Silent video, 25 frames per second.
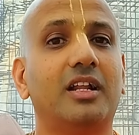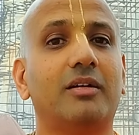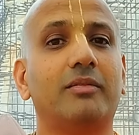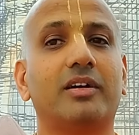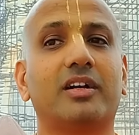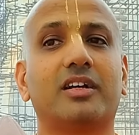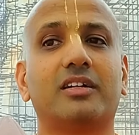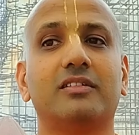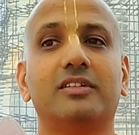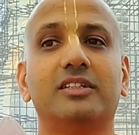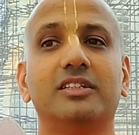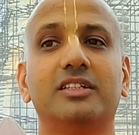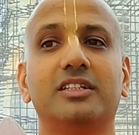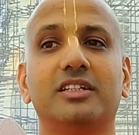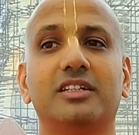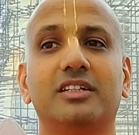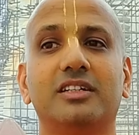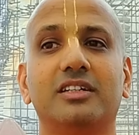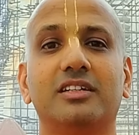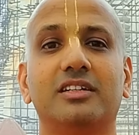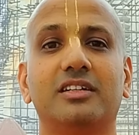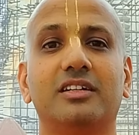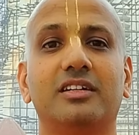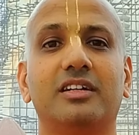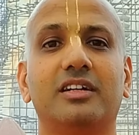நமக்கு வந்து
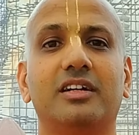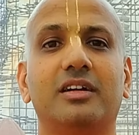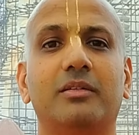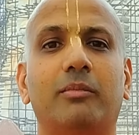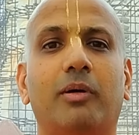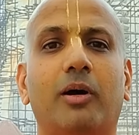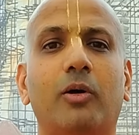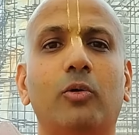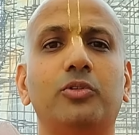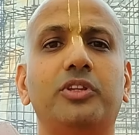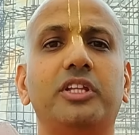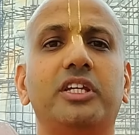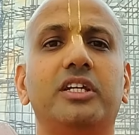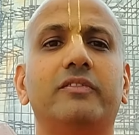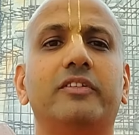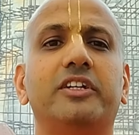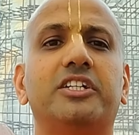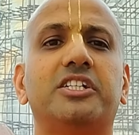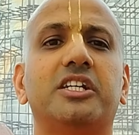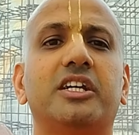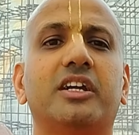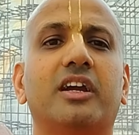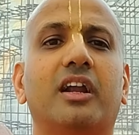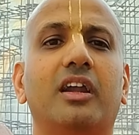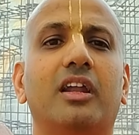பௌதிக
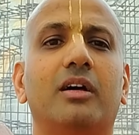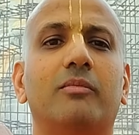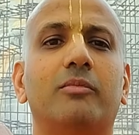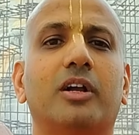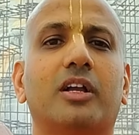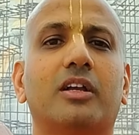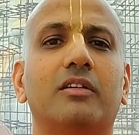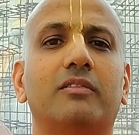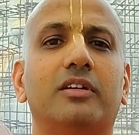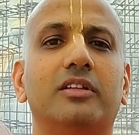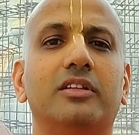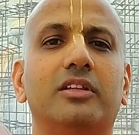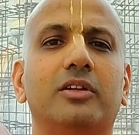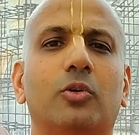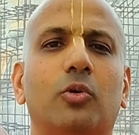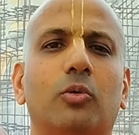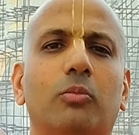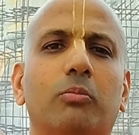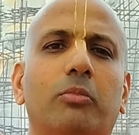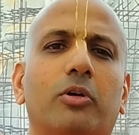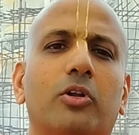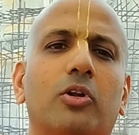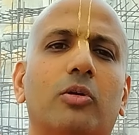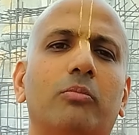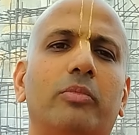விஷயங்கள் நமக்கு வந்து
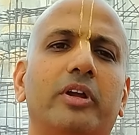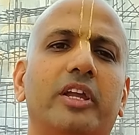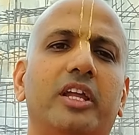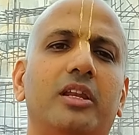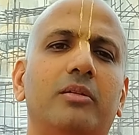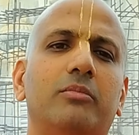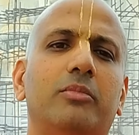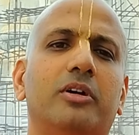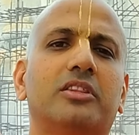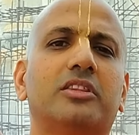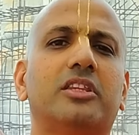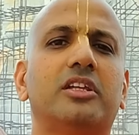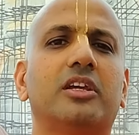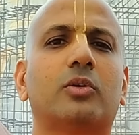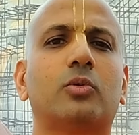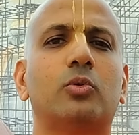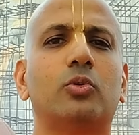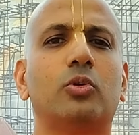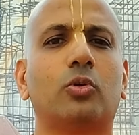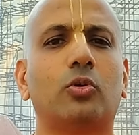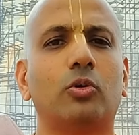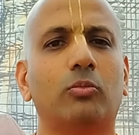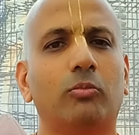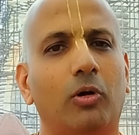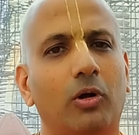ரொம்ப ரொம்ப இன்பத்தை
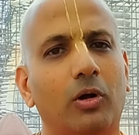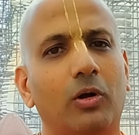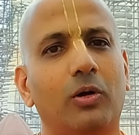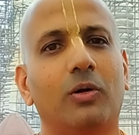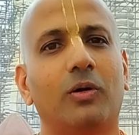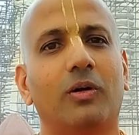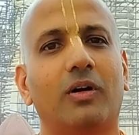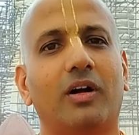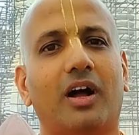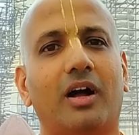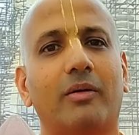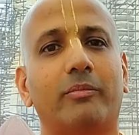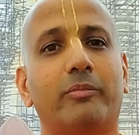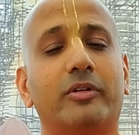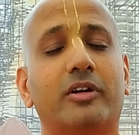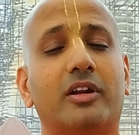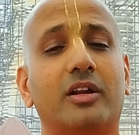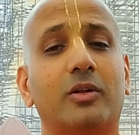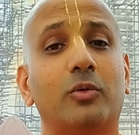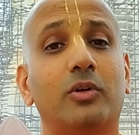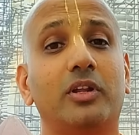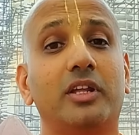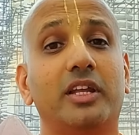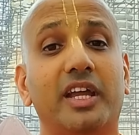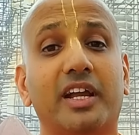கொடுக்குமோ
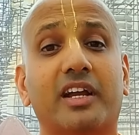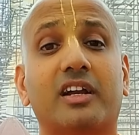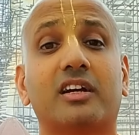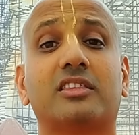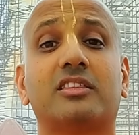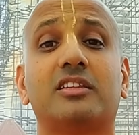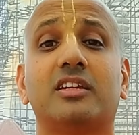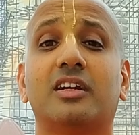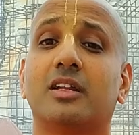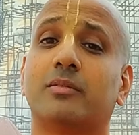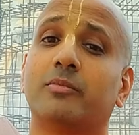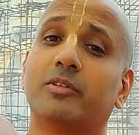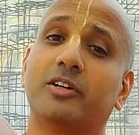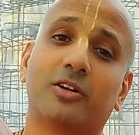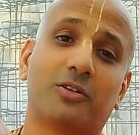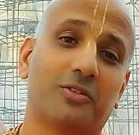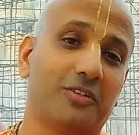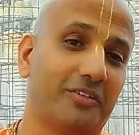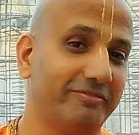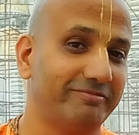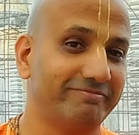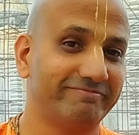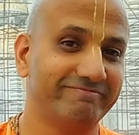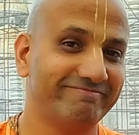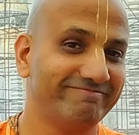அப்படின்ற ஒரு ஏக்கத்தில் நம்ம
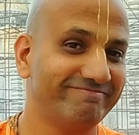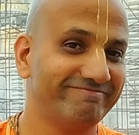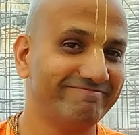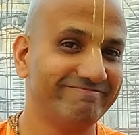இருக்கோம்